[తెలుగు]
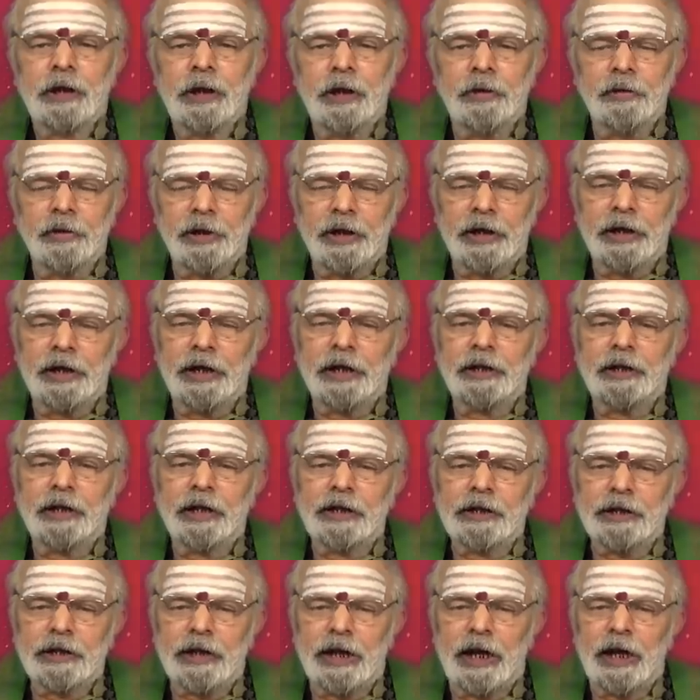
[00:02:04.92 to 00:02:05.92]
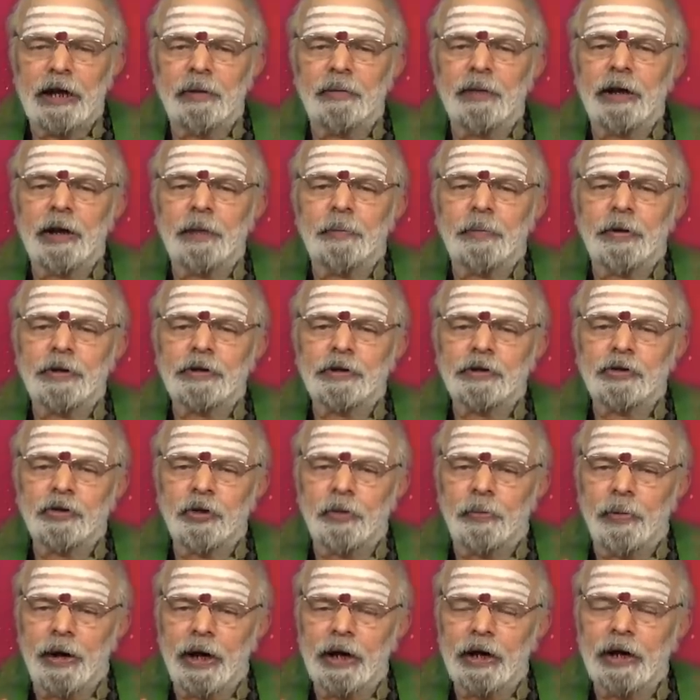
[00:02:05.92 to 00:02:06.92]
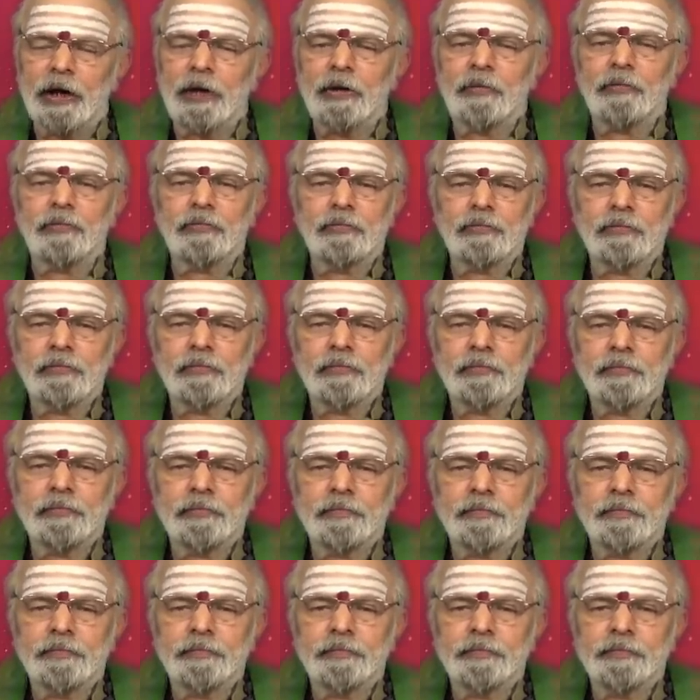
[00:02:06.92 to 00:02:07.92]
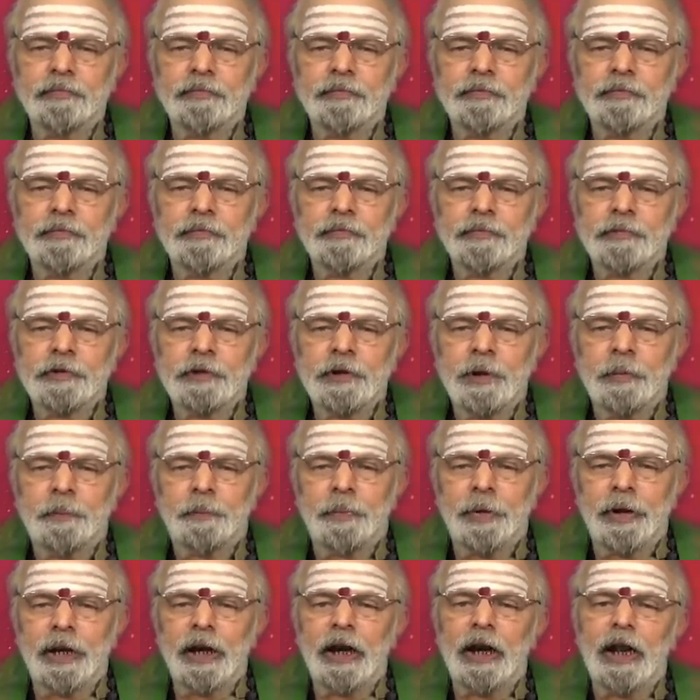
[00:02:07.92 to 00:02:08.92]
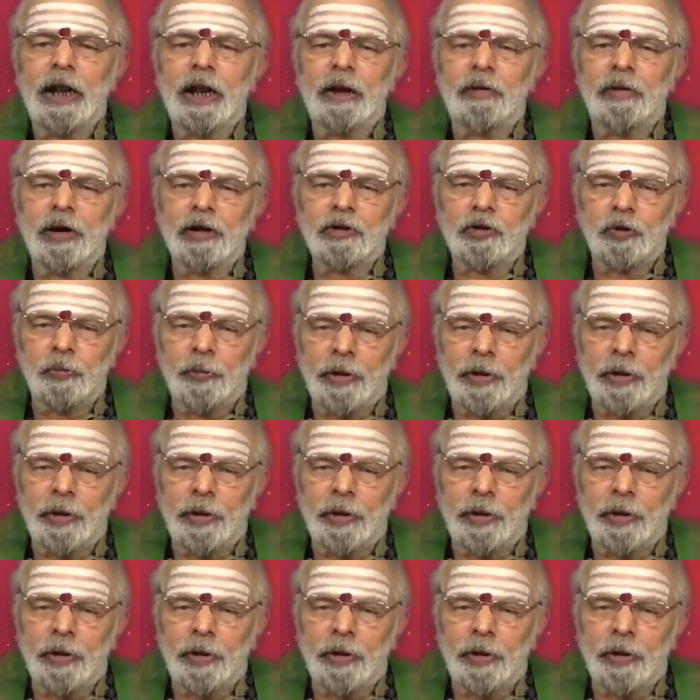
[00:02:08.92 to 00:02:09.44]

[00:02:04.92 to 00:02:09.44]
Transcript: ఎందుకంటే దేశకాలమైన పరిస్థితులు బాగాలేవు పిల్లల అలవాట్లు